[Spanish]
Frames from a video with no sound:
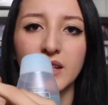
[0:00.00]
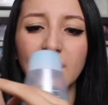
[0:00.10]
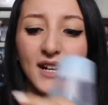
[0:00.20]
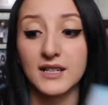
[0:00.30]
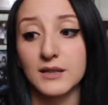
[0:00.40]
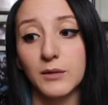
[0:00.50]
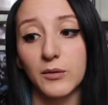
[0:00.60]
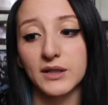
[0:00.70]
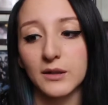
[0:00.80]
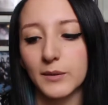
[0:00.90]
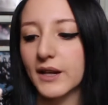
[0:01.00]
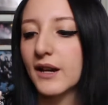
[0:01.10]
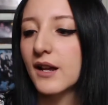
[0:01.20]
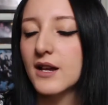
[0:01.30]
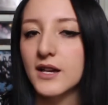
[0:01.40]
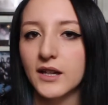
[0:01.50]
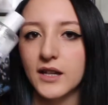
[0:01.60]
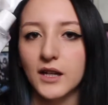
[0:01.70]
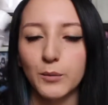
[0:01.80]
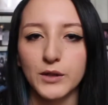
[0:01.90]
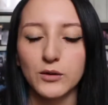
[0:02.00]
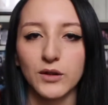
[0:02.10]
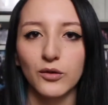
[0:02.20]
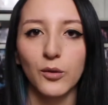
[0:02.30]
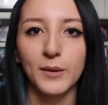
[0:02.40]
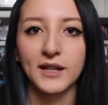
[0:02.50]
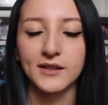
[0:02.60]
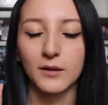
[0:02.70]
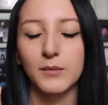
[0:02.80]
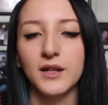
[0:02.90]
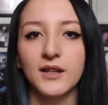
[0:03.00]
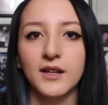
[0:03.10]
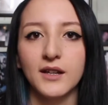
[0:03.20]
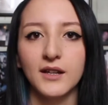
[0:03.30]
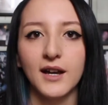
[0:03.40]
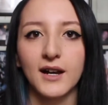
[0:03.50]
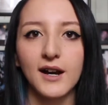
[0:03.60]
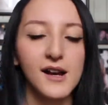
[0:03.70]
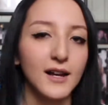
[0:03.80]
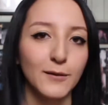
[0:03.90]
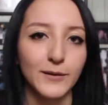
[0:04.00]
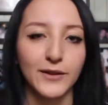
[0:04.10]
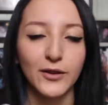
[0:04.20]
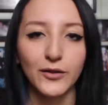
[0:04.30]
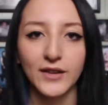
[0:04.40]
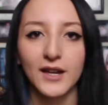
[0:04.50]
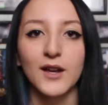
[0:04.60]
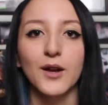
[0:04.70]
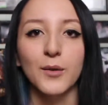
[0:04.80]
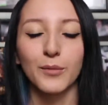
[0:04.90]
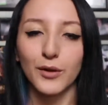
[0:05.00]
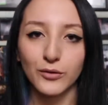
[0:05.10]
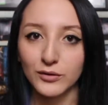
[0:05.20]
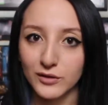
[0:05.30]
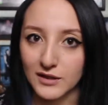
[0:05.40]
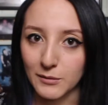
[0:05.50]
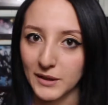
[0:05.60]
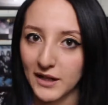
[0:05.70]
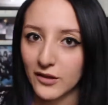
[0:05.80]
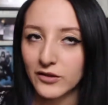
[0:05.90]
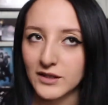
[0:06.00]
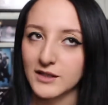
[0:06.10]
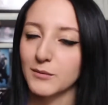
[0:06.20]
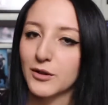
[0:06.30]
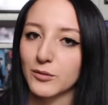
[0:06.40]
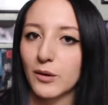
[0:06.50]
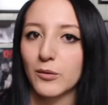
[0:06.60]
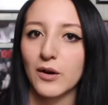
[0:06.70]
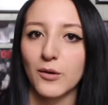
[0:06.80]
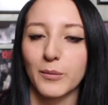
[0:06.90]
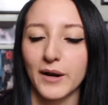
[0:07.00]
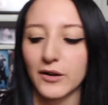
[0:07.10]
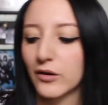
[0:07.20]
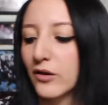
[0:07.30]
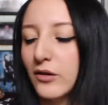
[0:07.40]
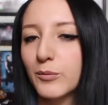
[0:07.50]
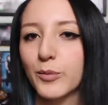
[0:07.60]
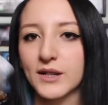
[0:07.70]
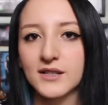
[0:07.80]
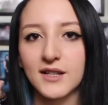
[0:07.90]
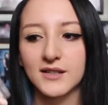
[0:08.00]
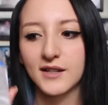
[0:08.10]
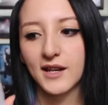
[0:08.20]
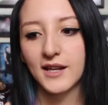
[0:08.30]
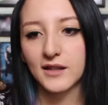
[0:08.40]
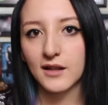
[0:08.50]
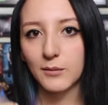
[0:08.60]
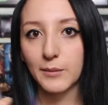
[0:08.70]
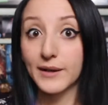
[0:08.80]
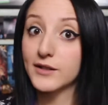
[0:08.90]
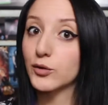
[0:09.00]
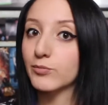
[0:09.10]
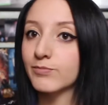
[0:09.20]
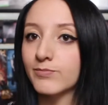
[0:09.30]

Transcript: ya casi me la voy a terminar y pues cuando me la termine y haga el video de productos terminados, de si me los vuelvo a comprar o no, pues les diré qué tal me pareció.